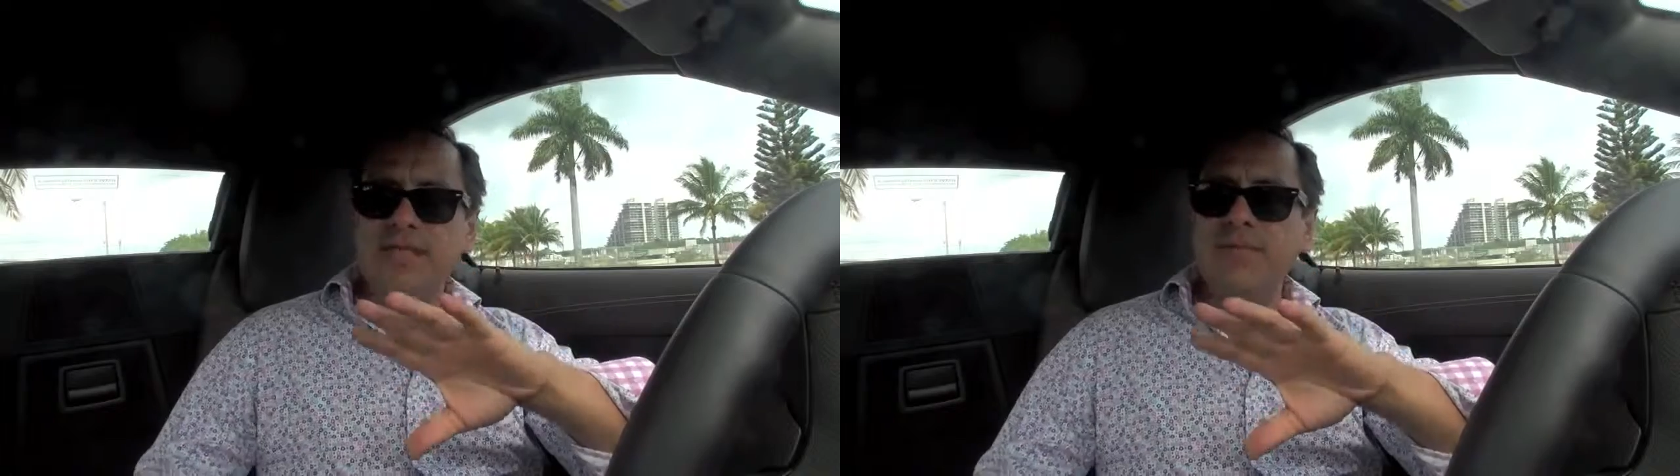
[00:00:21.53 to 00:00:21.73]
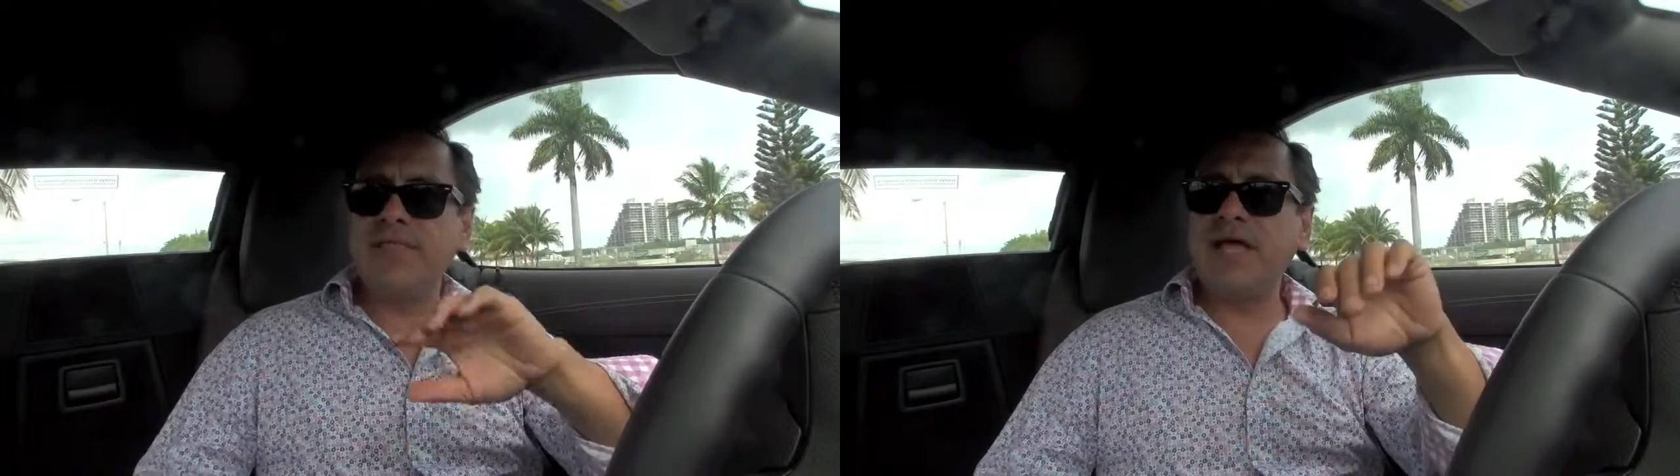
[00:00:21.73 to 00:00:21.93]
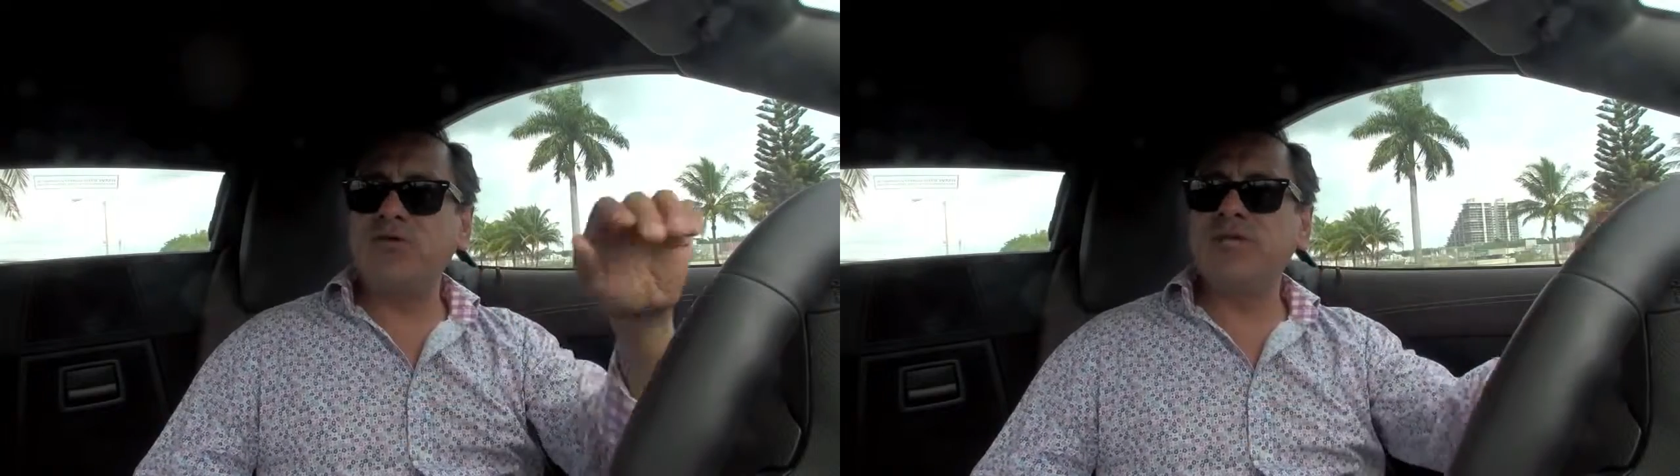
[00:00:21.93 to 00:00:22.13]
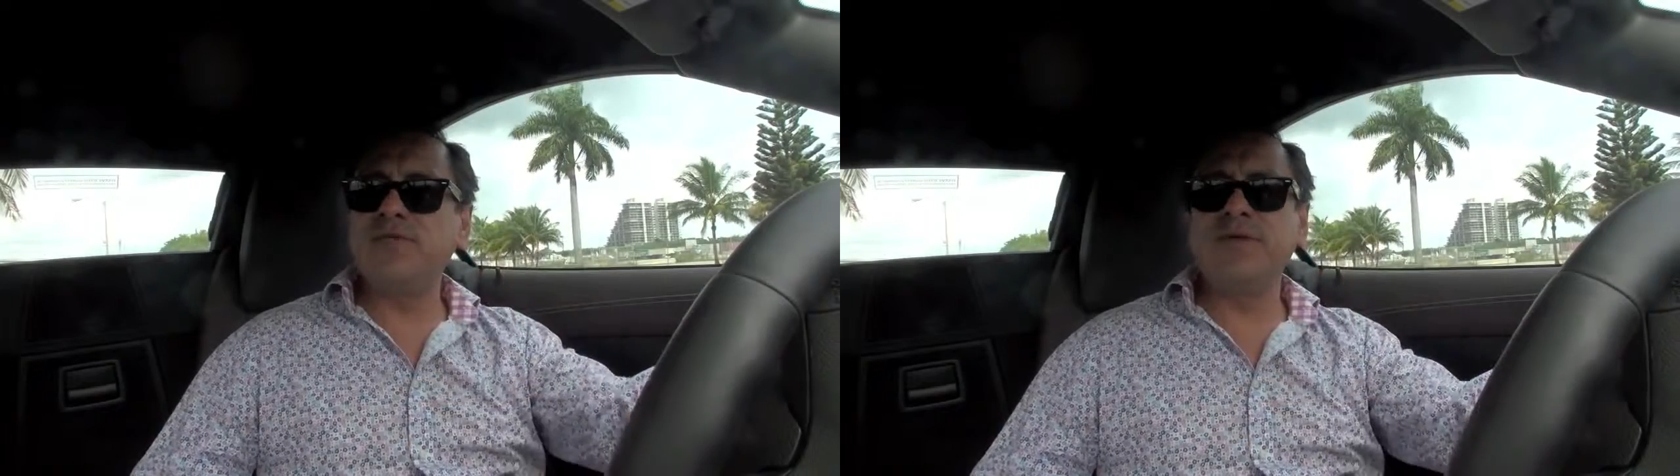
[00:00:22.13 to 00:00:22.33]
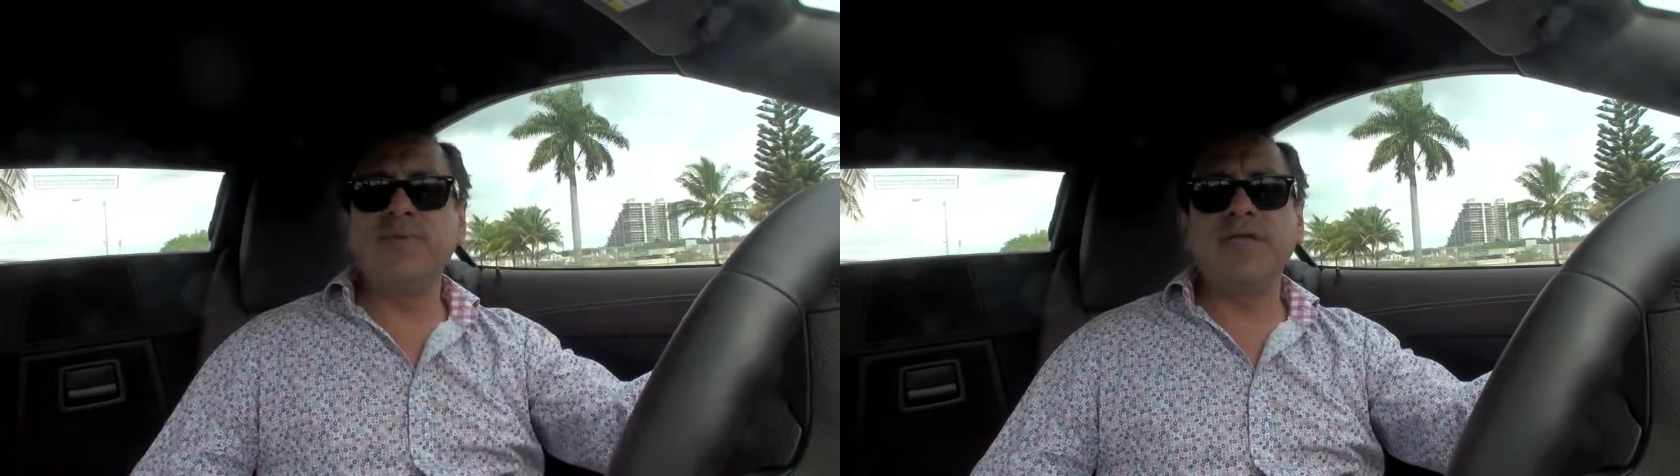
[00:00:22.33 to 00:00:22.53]
de
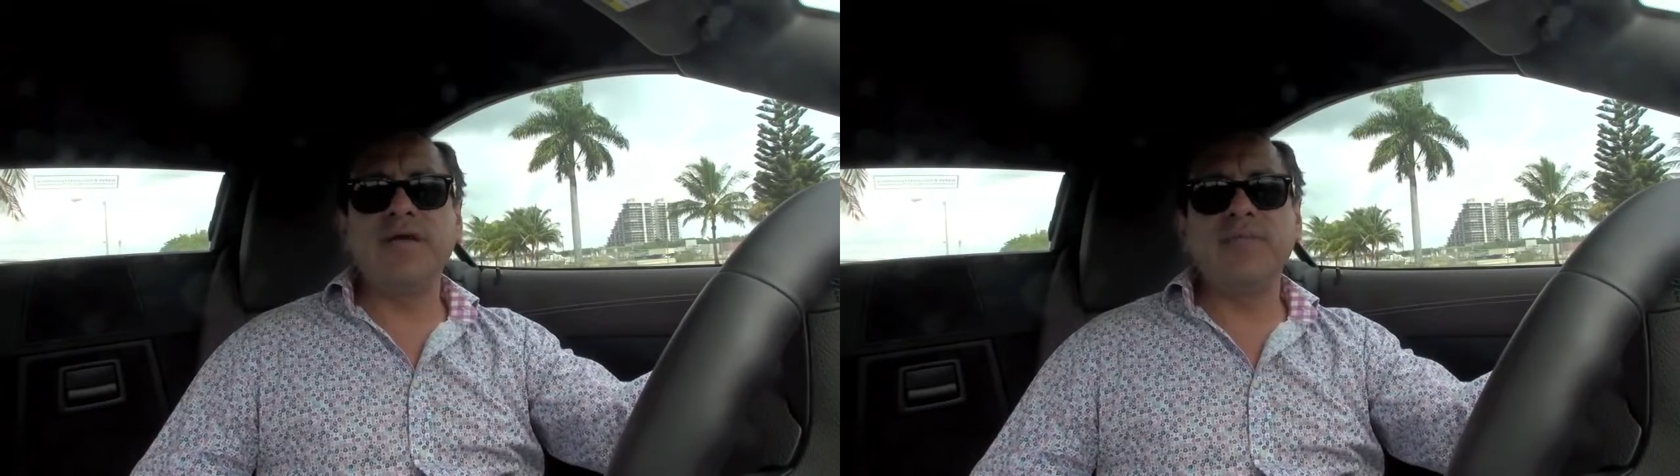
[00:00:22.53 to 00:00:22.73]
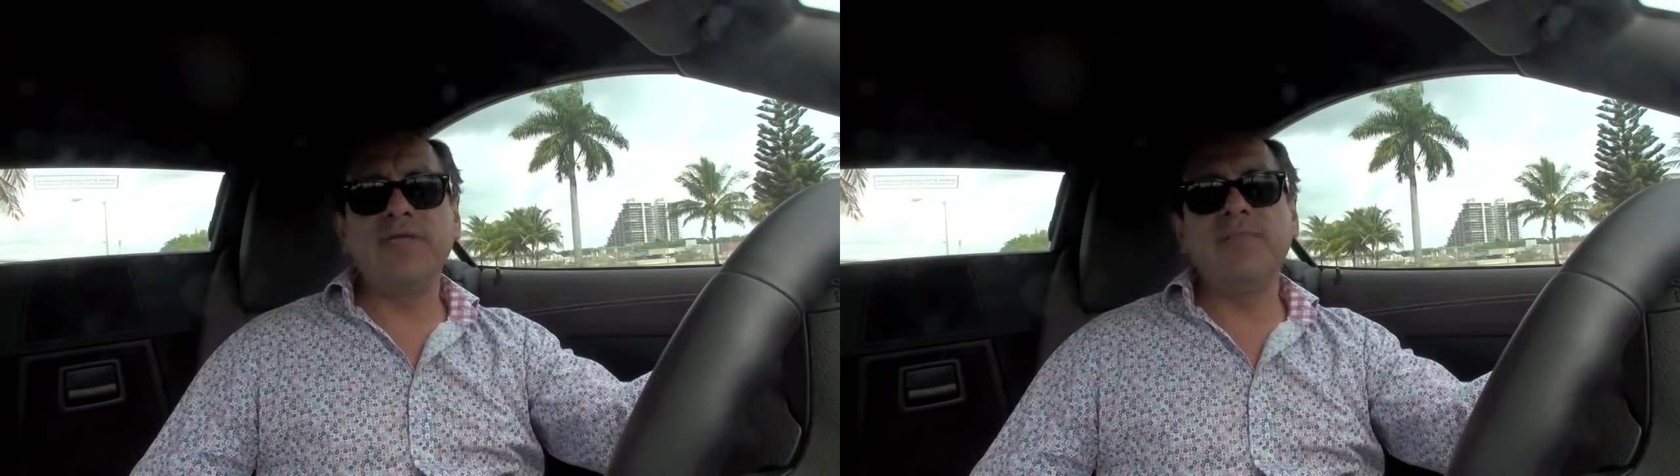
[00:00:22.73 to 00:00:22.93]
downtown de Miami